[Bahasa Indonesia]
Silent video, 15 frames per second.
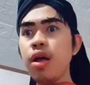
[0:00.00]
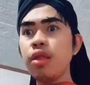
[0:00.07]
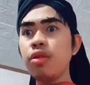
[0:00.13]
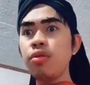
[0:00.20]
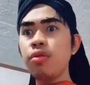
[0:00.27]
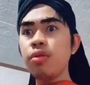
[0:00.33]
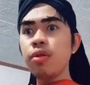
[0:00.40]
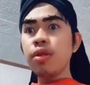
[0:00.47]

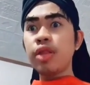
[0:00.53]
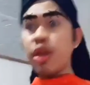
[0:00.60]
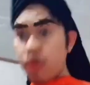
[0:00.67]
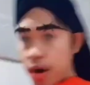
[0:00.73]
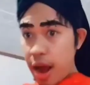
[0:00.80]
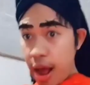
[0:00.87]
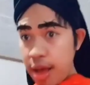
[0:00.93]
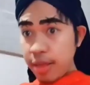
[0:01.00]
ngantuk
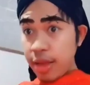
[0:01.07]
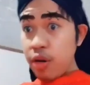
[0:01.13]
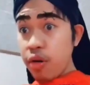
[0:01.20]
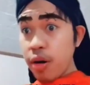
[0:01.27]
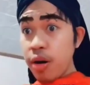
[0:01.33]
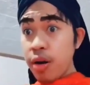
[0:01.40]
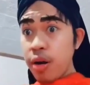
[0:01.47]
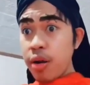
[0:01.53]
tidur nggak tidur
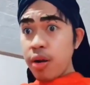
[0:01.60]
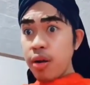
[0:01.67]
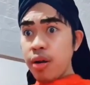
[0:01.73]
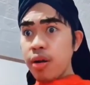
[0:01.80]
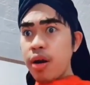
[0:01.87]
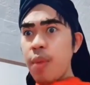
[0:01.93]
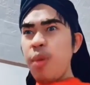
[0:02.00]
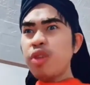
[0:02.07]

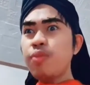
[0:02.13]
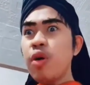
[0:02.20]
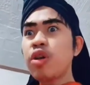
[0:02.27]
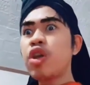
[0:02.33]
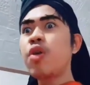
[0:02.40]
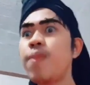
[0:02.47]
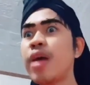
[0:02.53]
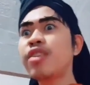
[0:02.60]
kamu harus bangun
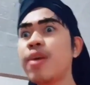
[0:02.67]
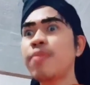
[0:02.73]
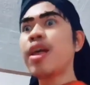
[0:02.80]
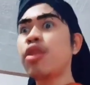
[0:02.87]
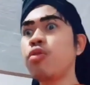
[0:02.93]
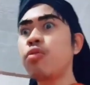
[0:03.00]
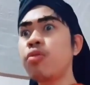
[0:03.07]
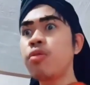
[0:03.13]
jam 11 jam
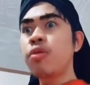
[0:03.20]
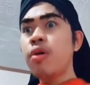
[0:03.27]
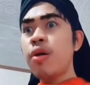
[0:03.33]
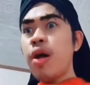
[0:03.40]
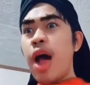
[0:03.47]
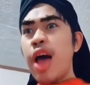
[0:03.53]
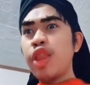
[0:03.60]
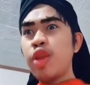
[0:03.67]

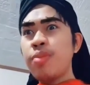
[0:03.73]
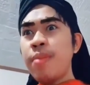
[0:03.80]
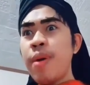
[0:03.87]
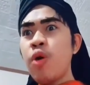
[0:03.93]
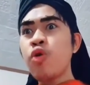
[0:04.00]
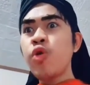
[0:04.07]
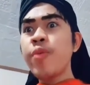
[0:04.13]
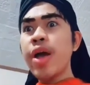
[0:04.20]
1 atau mama
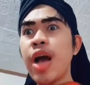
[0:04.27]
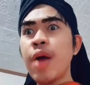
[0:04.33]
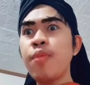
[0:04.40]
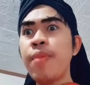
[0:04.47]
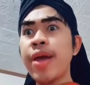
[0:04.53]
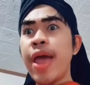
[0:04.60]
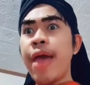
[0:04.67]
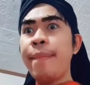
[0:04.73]
hukum kamu
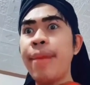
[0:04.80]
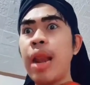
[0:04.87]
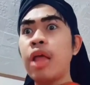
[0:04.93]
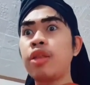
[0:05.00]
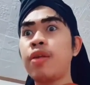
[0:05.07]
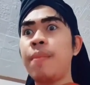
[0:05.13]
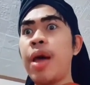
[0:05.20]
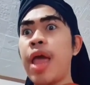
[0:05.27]
main ML
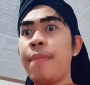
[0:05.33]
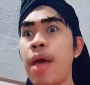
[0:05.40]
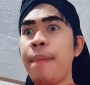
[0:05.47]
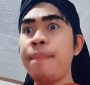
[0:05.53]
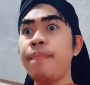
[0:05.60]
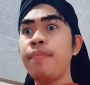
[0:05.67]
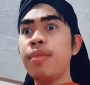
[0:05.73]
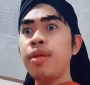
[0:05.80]
atau sama
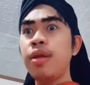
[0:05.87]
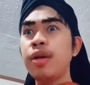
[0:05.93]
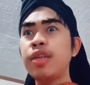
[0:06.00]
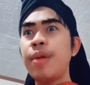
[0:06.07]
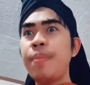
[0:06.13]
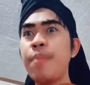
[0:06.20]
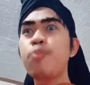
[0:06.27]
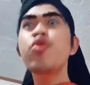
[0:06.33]
FF
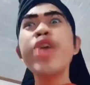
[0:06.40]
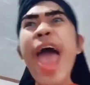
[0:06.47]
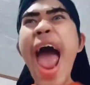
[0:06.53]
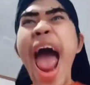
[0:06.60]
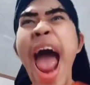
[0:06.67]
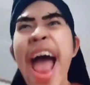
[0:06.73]
sampai buyah